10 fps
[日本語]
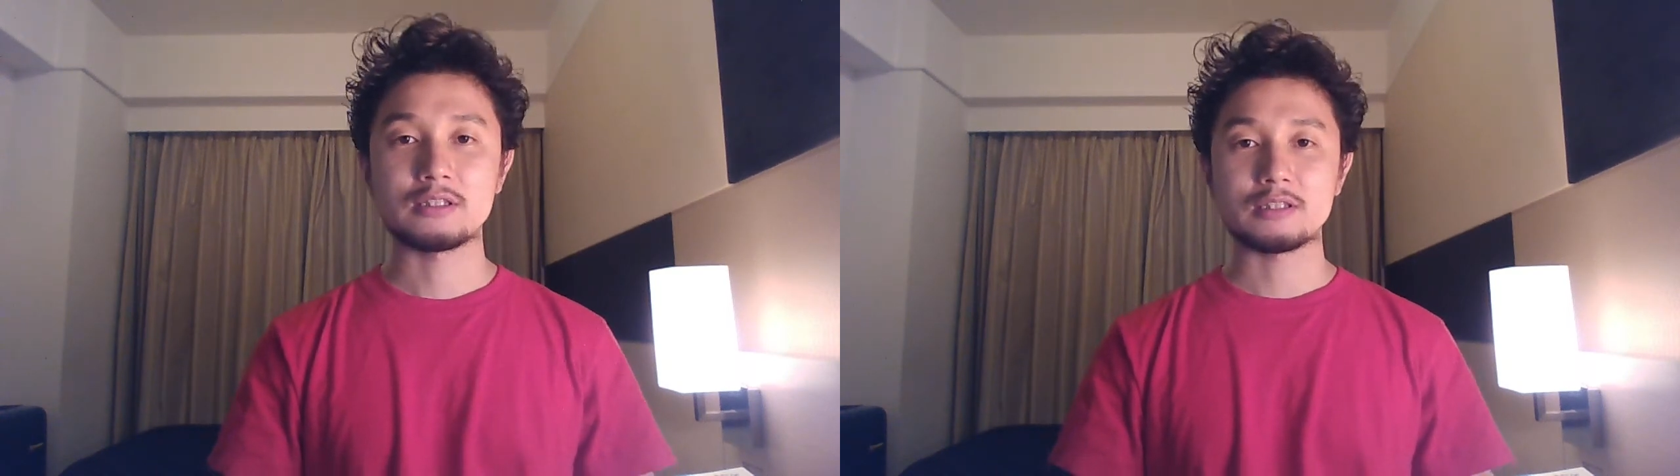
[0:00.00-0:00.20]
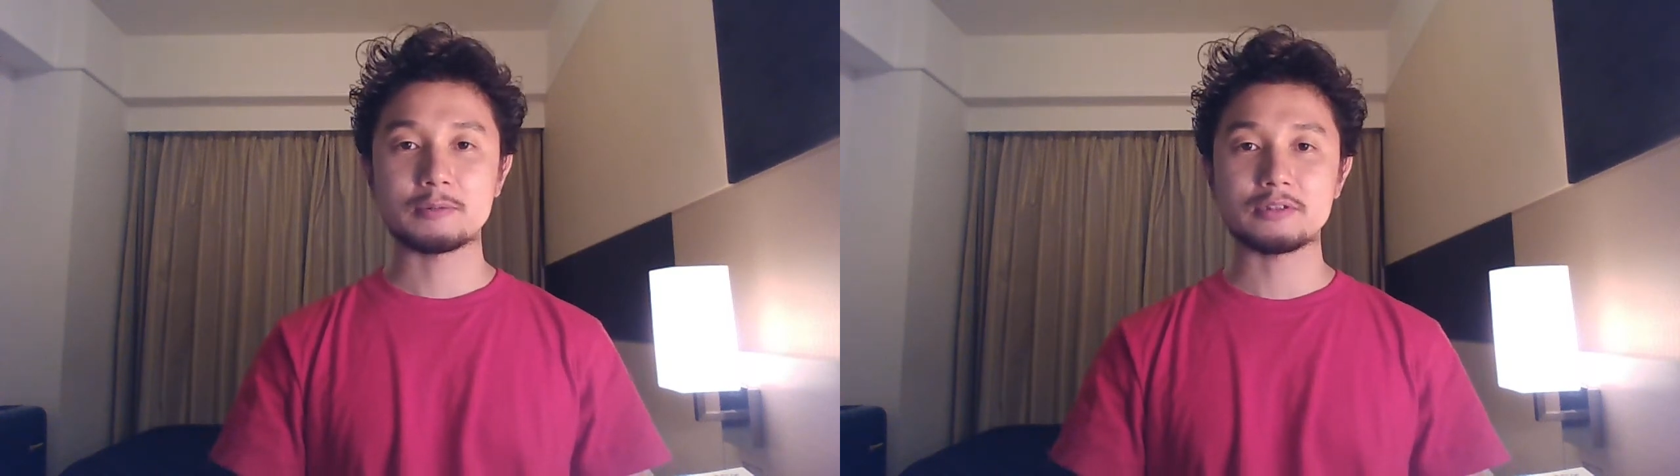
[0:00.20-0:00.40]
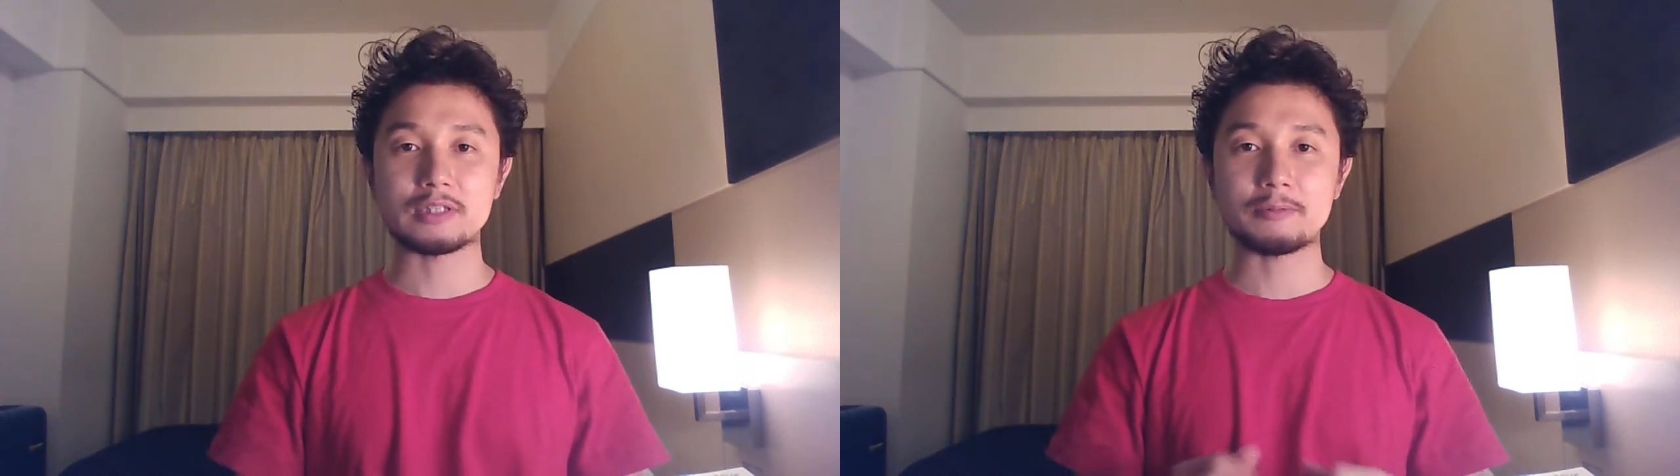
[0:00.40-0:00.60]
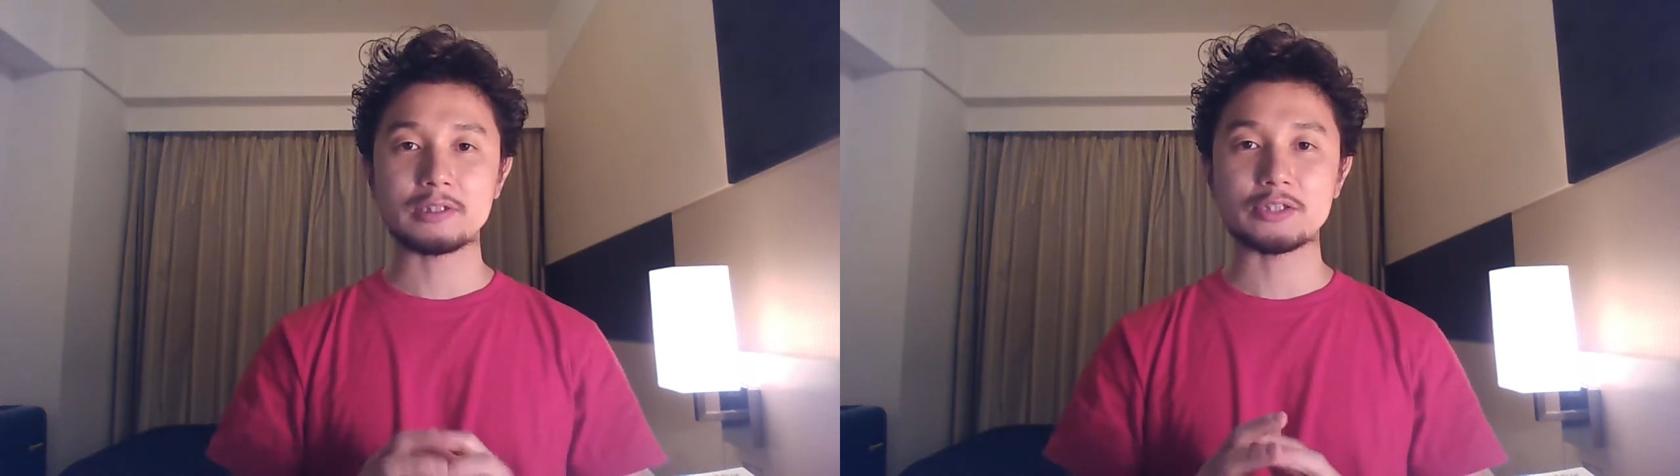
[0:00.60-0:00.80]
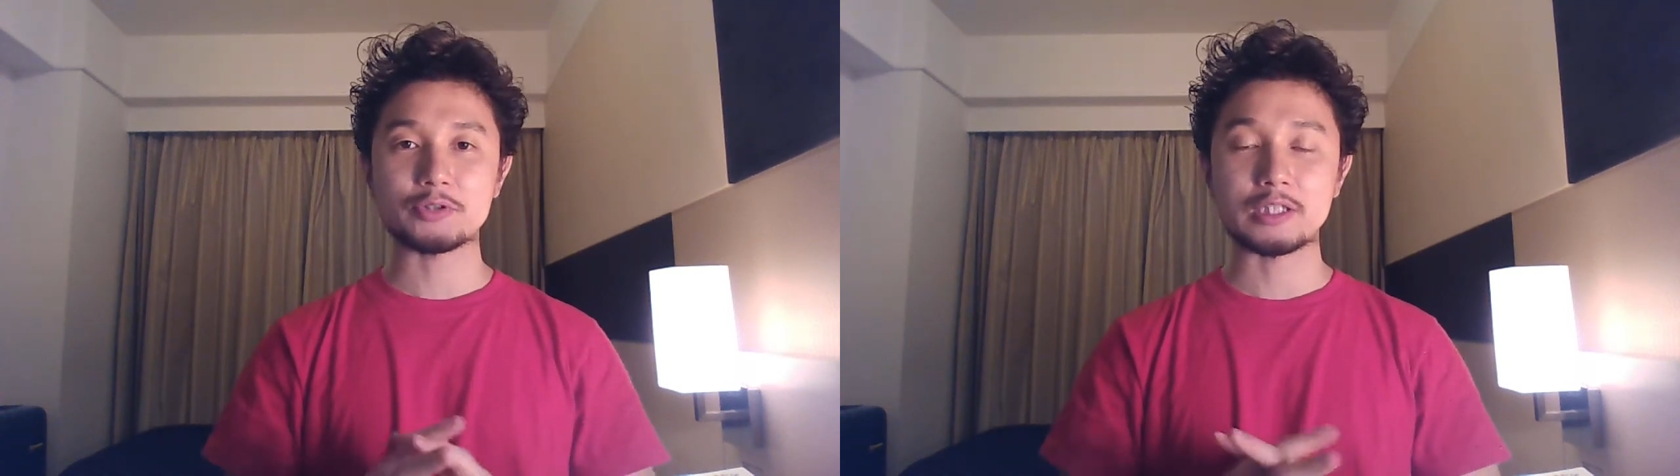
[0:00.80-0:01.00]
別に食べ
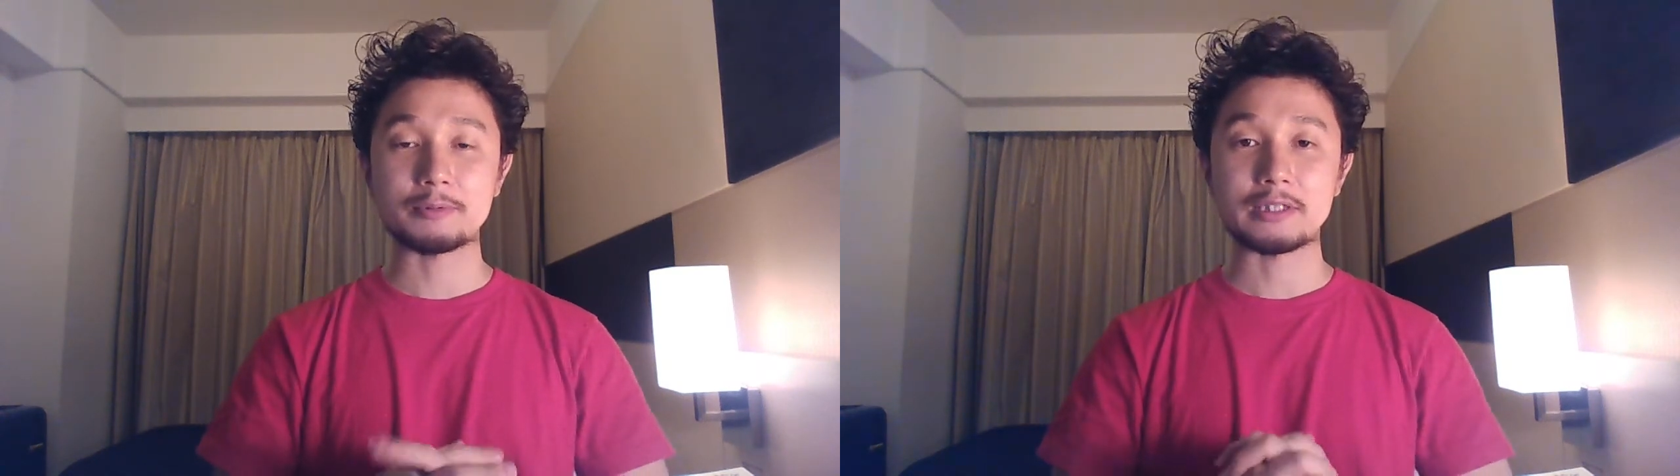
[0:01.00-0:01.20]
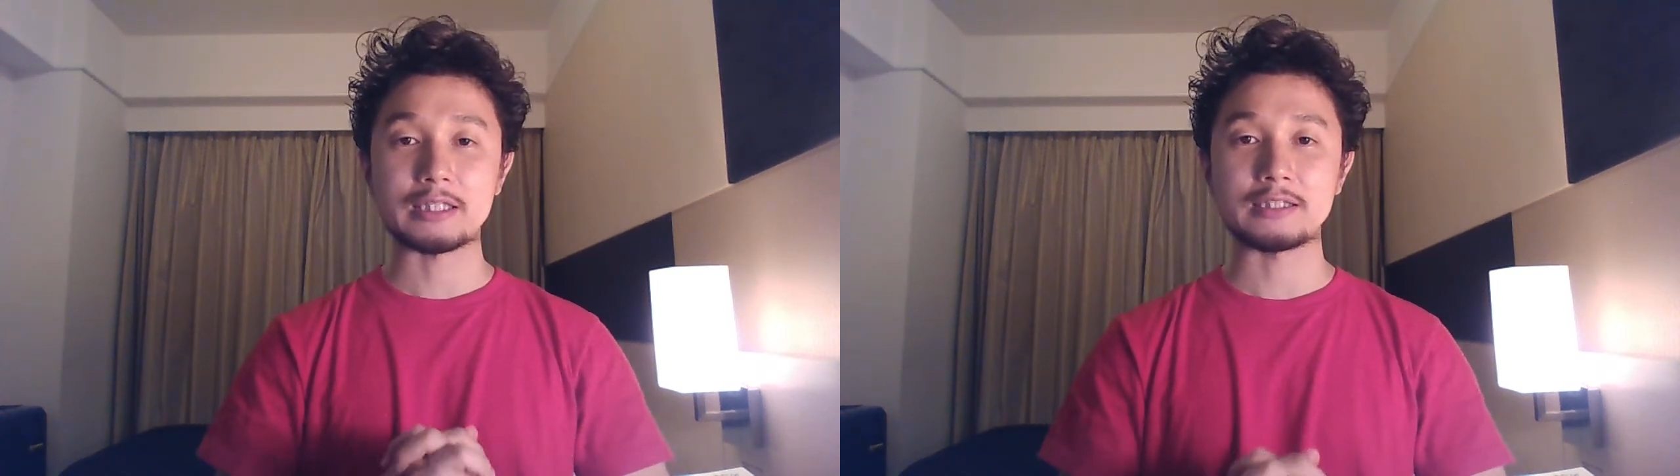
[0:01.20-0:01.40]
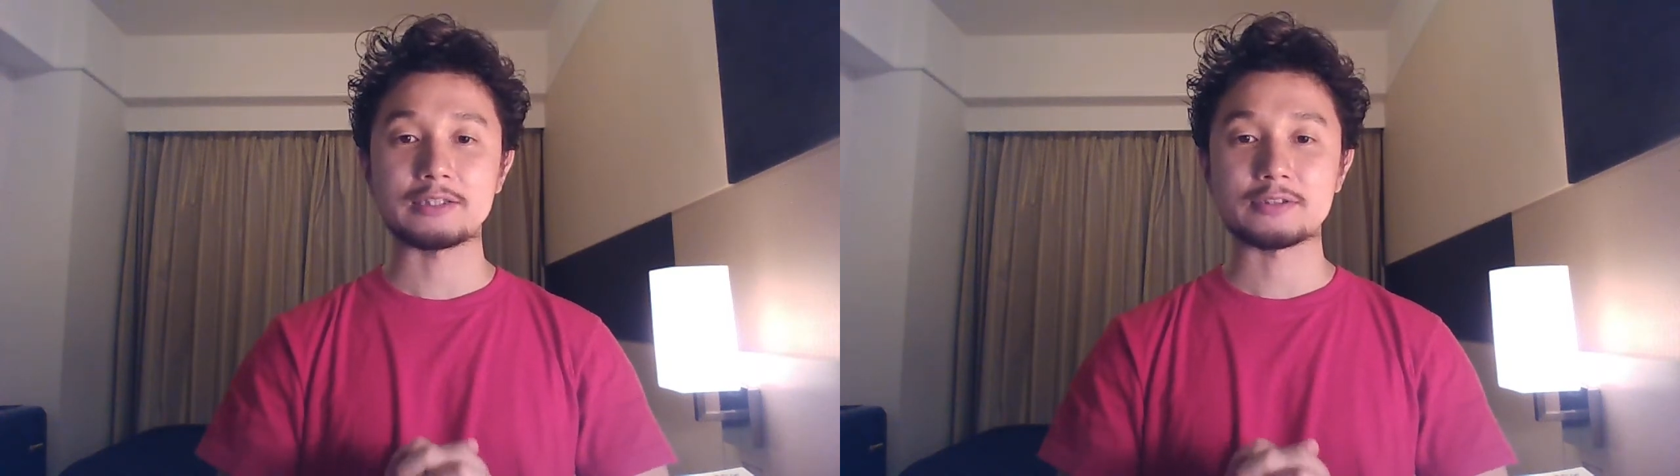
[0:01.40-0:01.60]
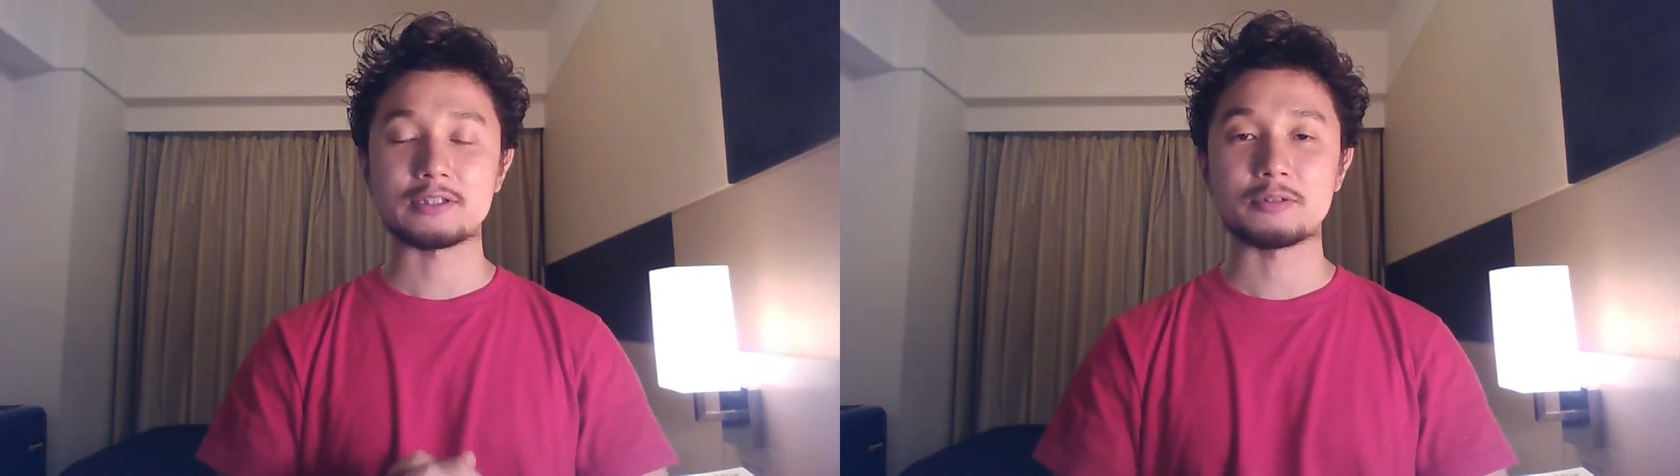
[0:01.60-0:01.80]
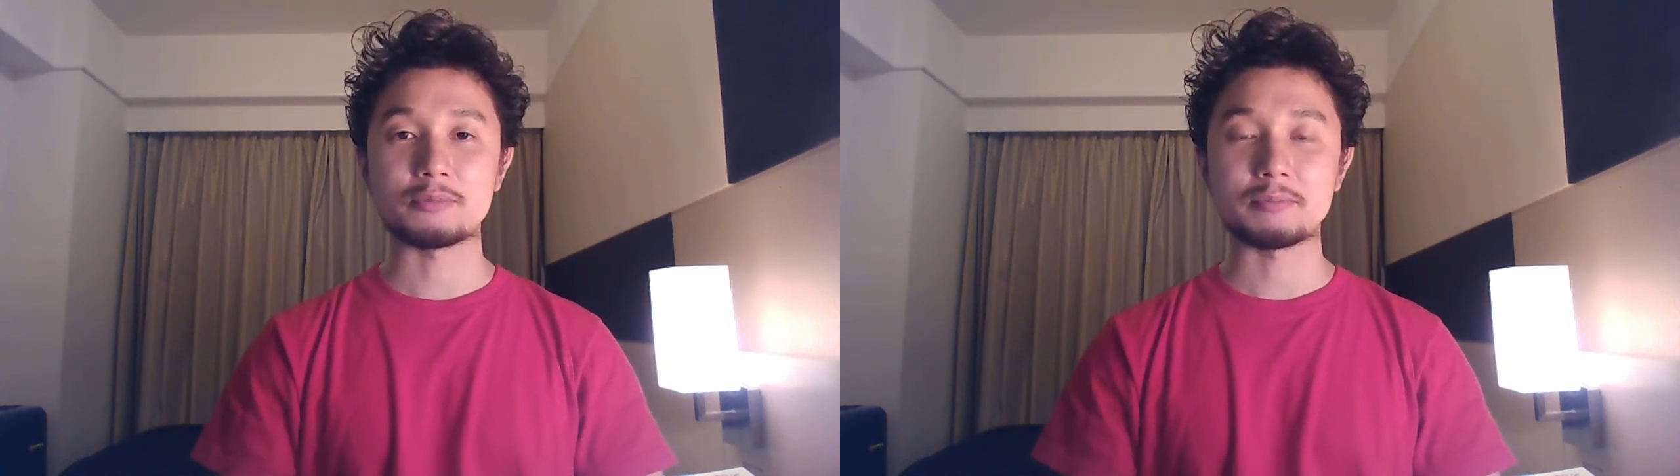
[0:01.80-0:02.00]
たい人は食べたらいいんです
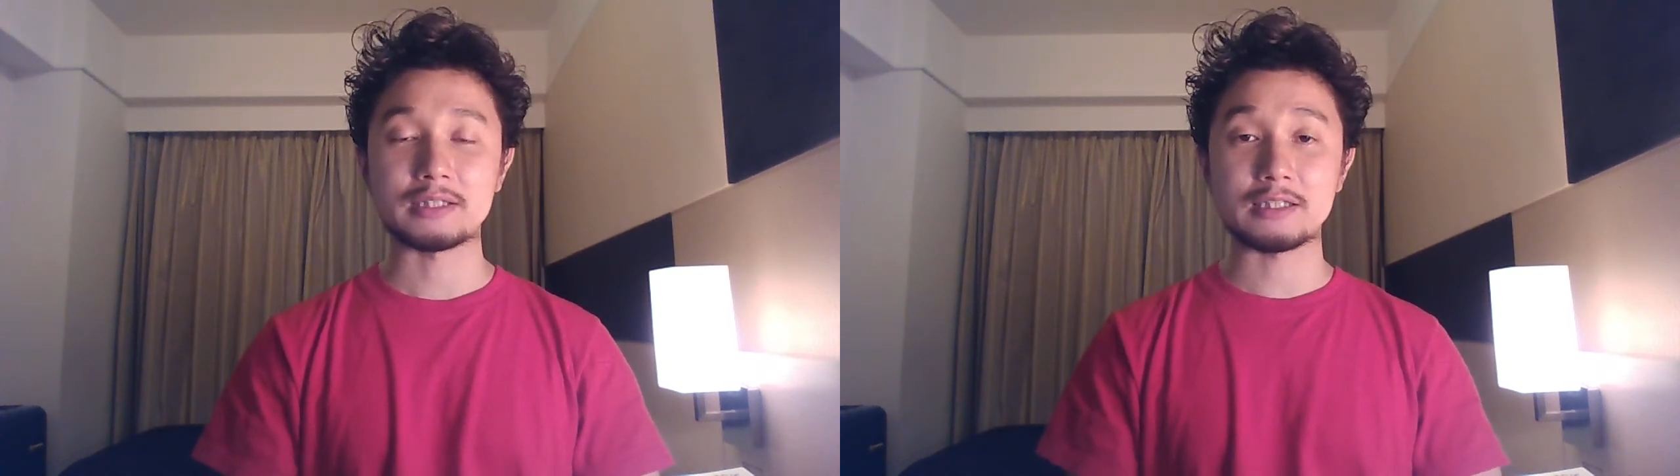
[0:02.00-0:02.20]
けども、まあ、